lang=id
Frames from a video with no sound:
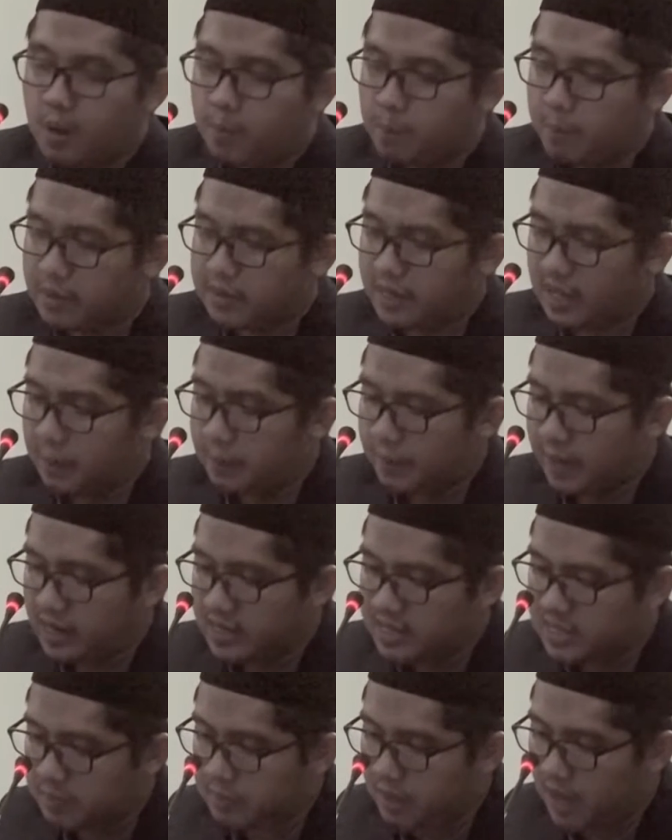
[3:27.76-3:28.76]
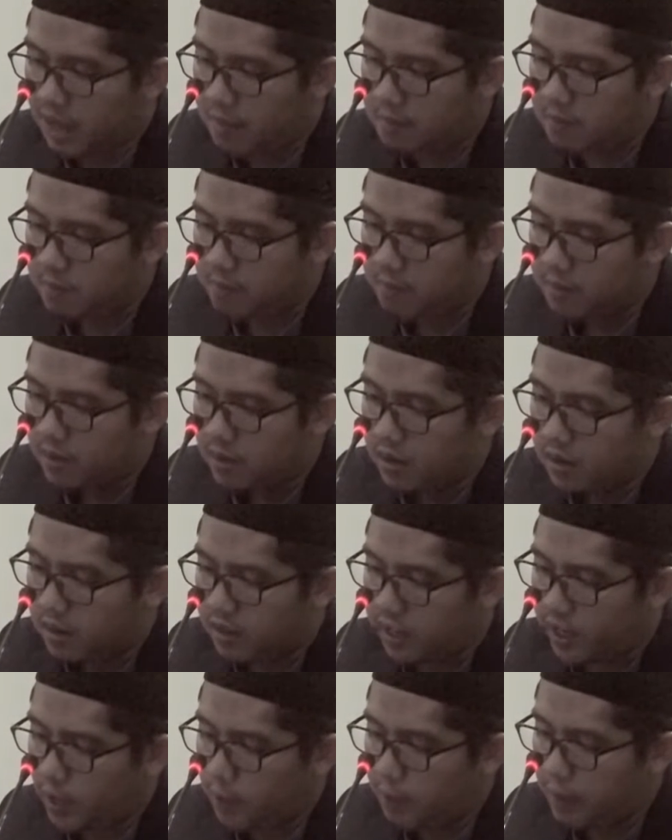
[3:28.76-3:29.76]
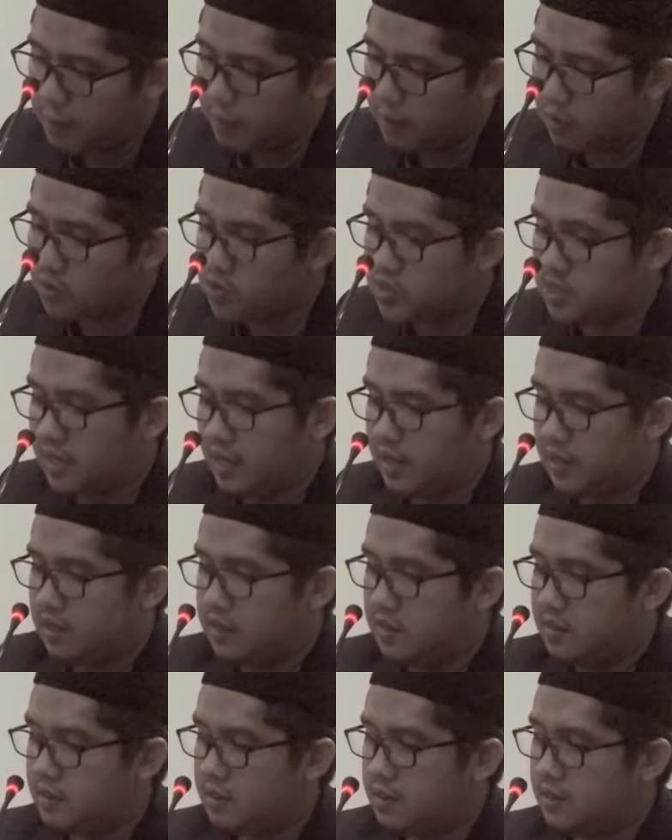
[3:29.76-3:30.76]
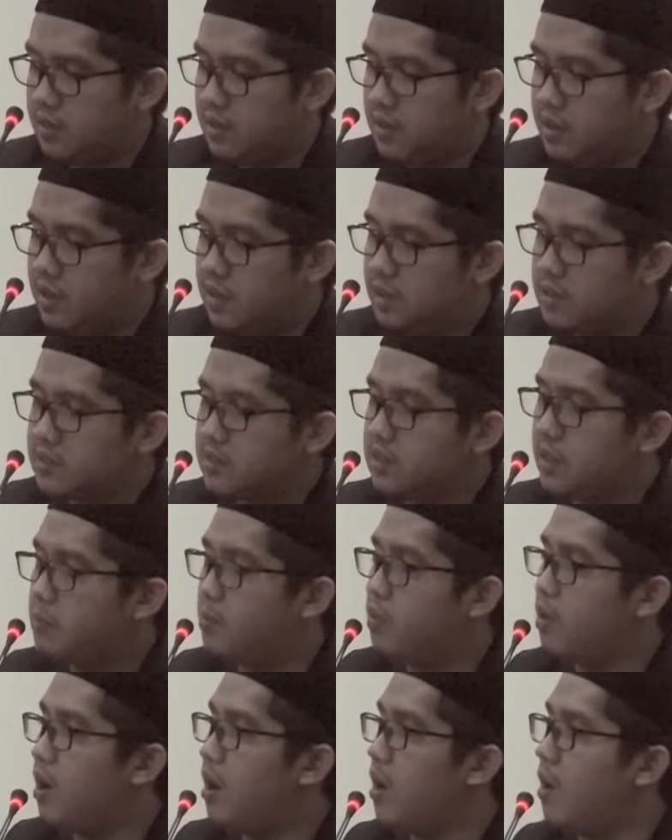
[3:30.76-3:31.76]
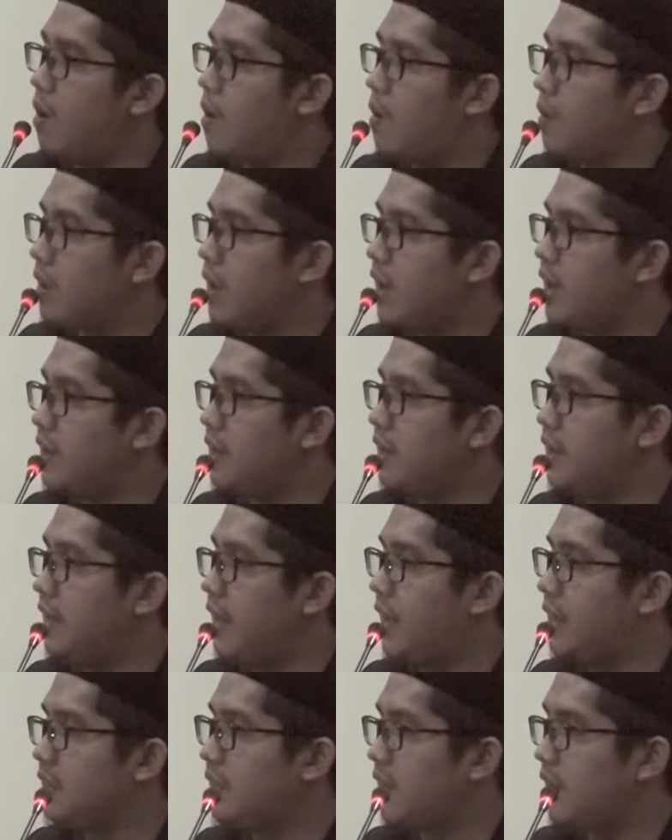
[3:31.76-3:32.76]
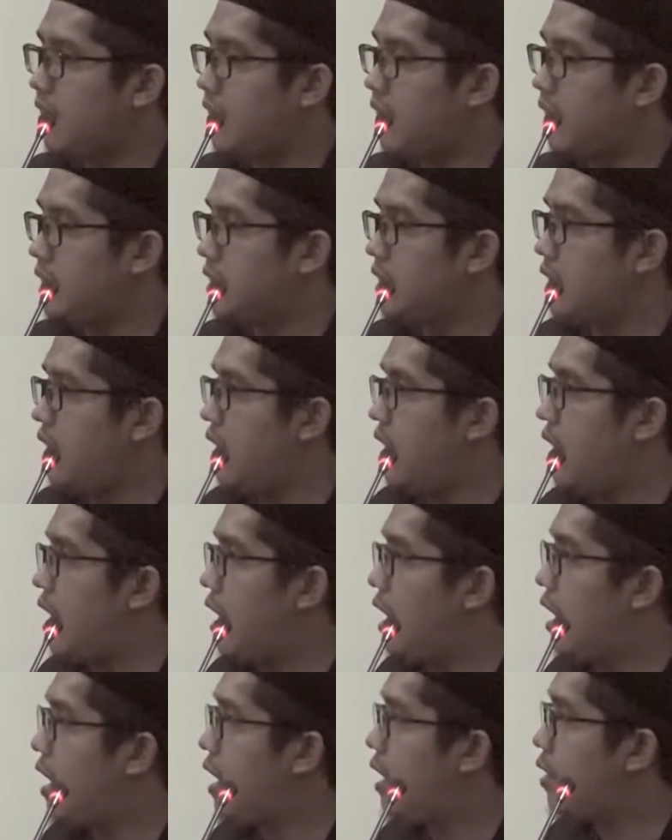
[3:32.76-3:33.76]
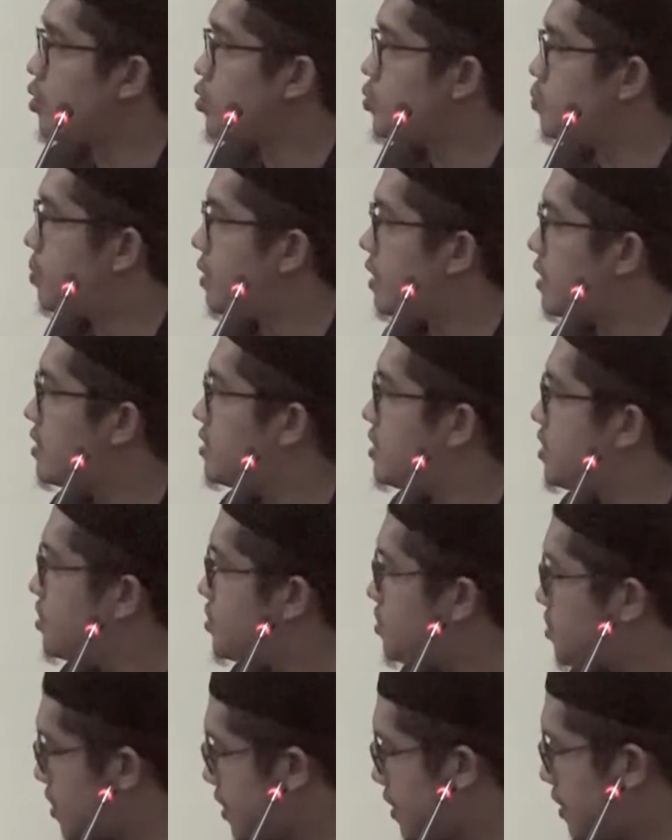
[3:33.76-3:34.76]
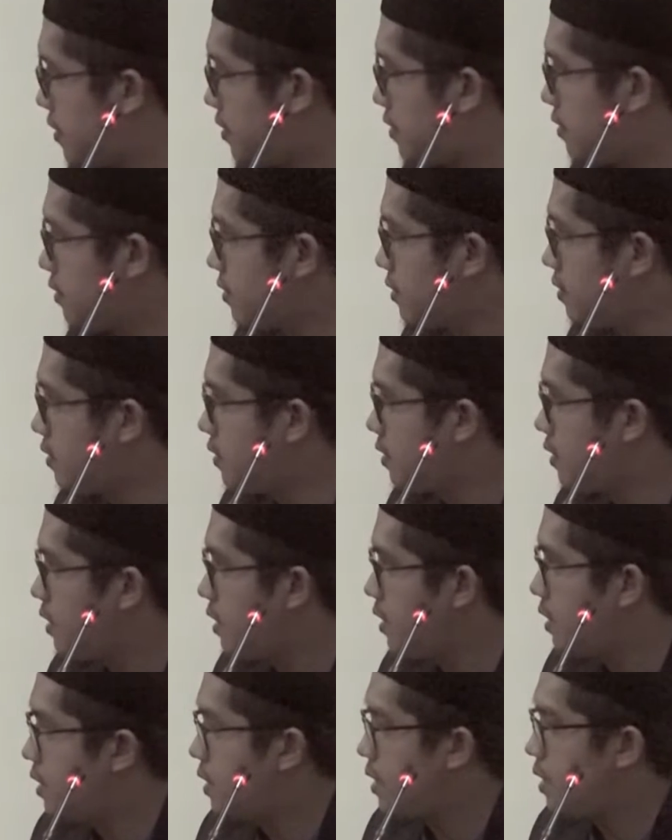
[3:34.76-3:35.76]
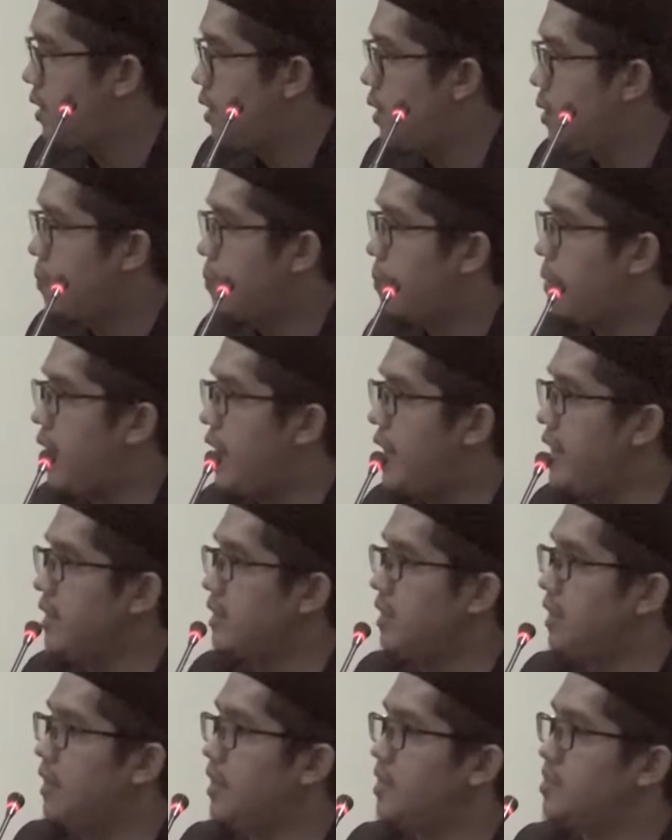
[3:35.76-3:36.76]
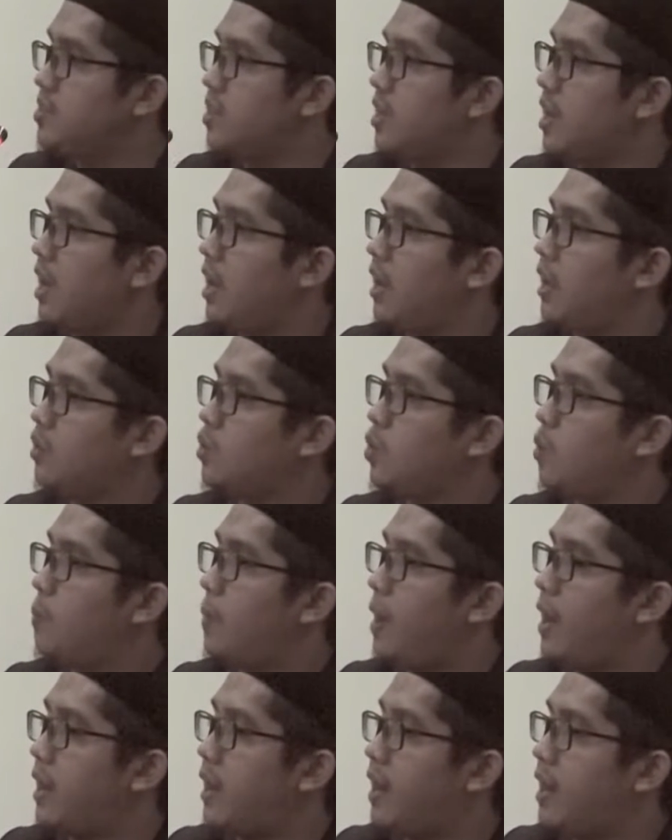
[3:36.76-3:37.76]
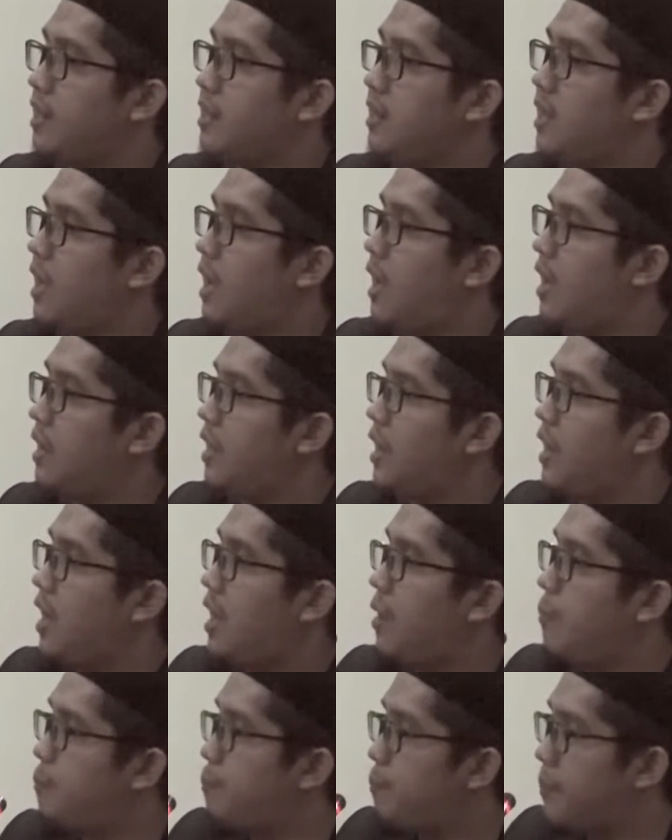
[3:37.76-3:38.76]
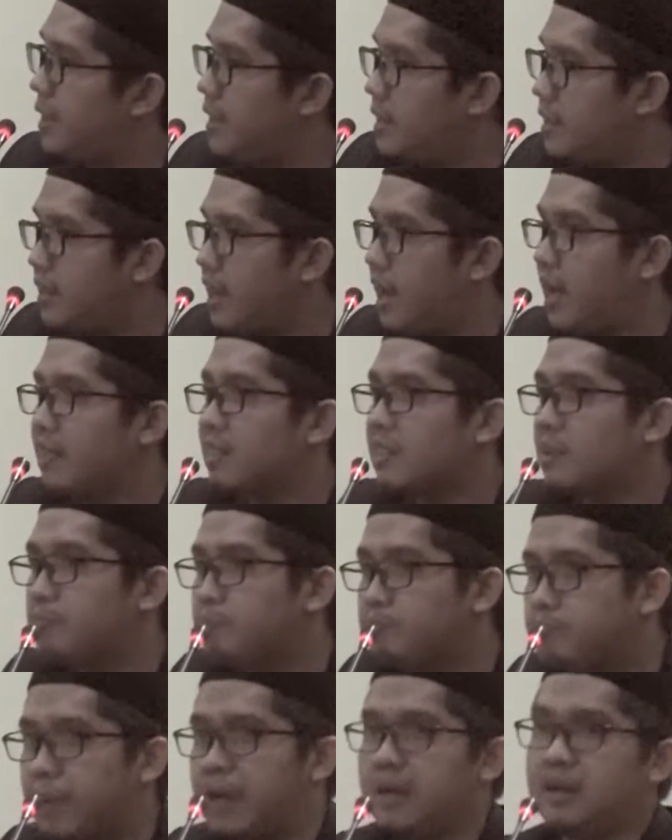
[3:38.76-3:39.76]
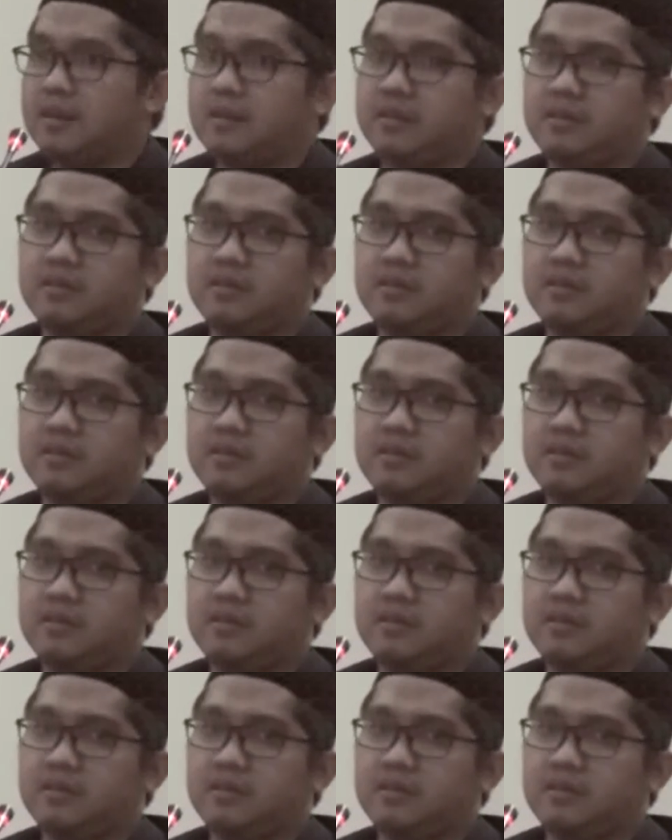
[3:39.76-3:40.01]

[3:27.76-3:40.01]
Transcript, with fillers: Menjadi prinsip dalam kehidupan manusia. Semua orang di antara kita harus berhijrah. Baik hijrah itu maknanya adalah pindah tempat